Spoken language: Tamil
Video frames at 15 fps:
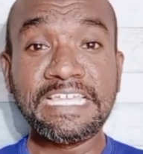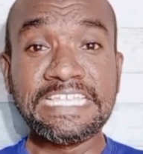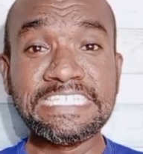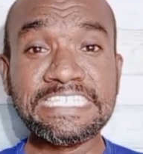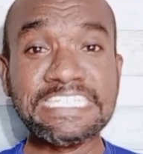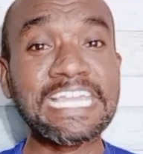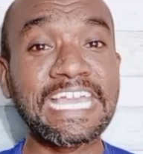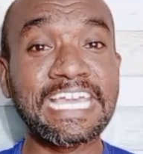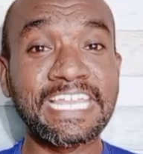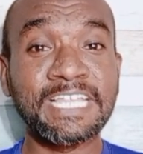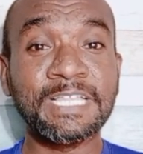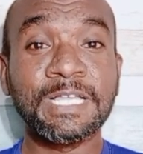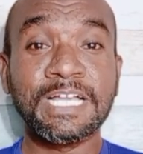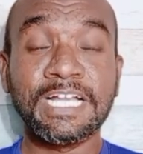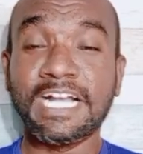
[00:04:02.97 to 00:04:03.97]

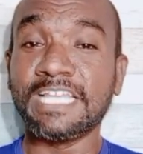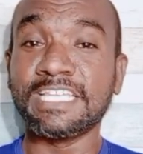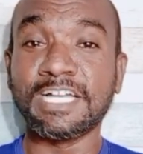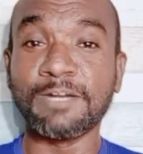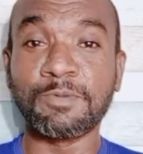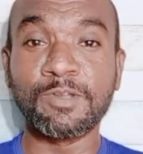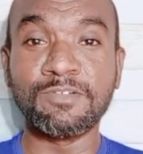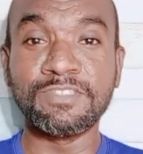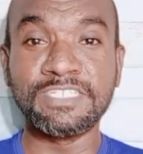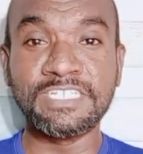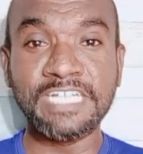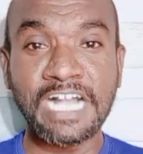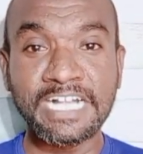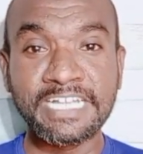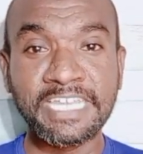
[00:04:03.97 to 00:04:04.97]
இன்ஜினியரிங் அதுக்கப்புறம்
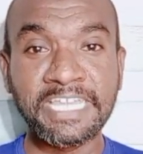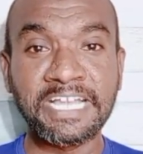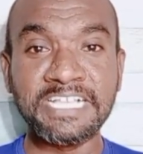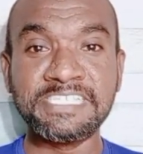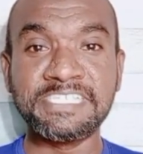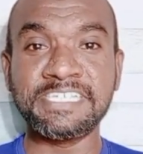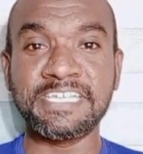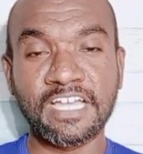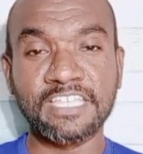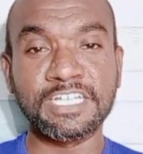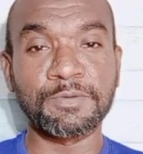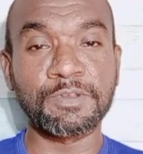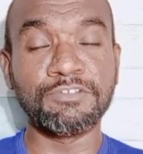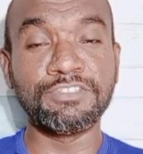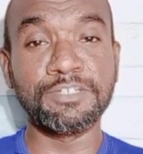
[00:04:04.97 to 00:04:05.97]
வந்துட்டு அக்ரிகல்ச்சர்
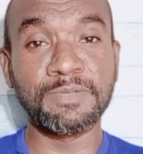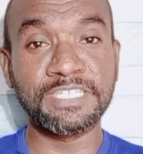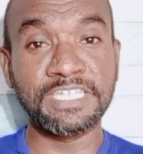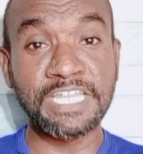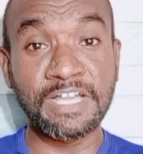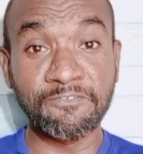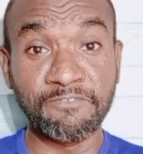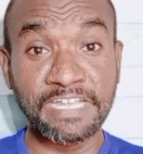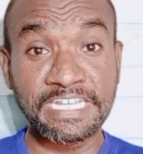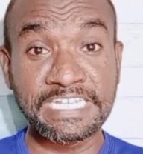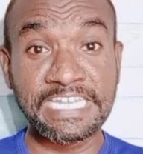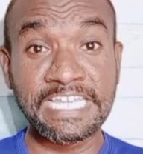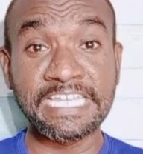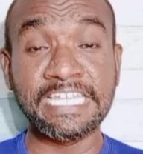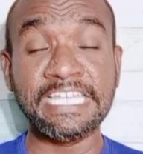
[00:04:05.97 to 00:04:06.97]
அதுக்கப்புறம் வந்துட்டு பார்த்திங்கன்னா
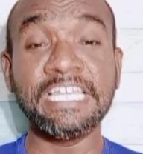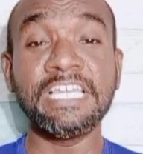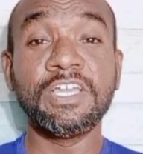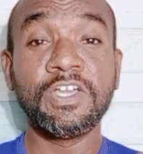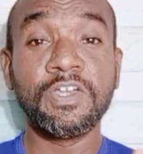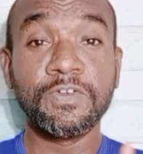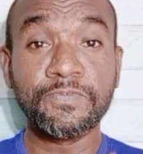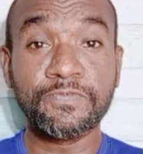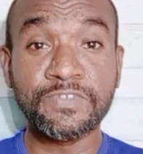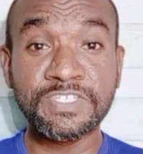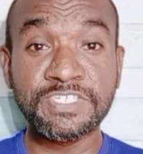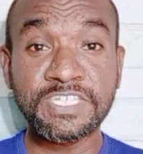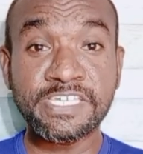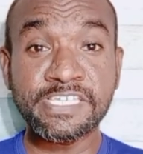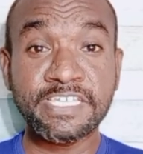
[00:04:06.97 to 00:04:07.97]
வெட்னரி
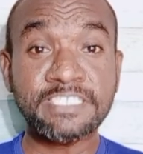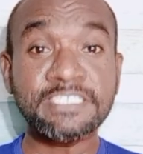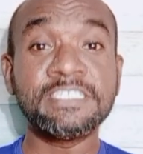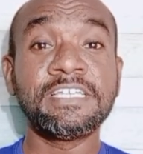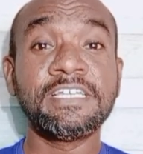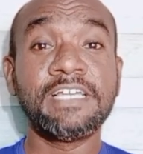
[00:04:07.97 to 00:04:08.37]
ஃபிஷரிஸ்